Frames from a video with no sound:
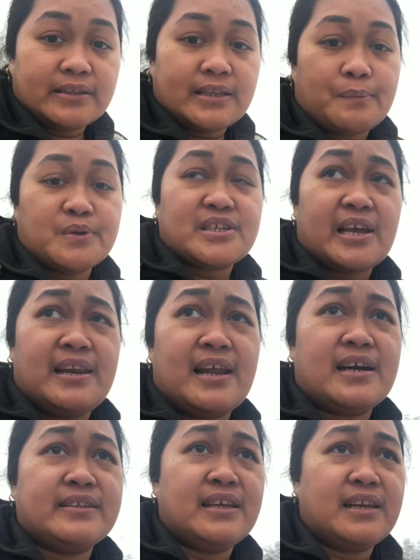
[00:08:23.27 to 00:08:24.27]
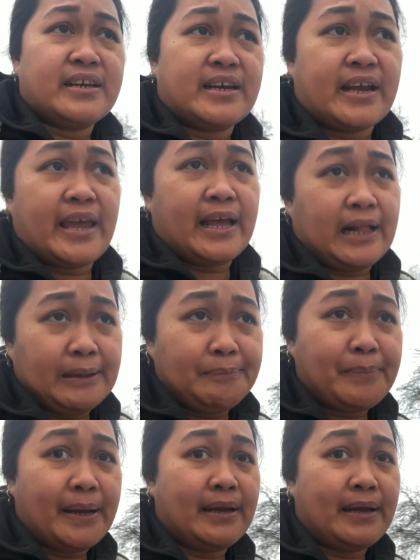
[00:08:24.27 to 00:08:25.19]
Tapos kailangan nila ng help.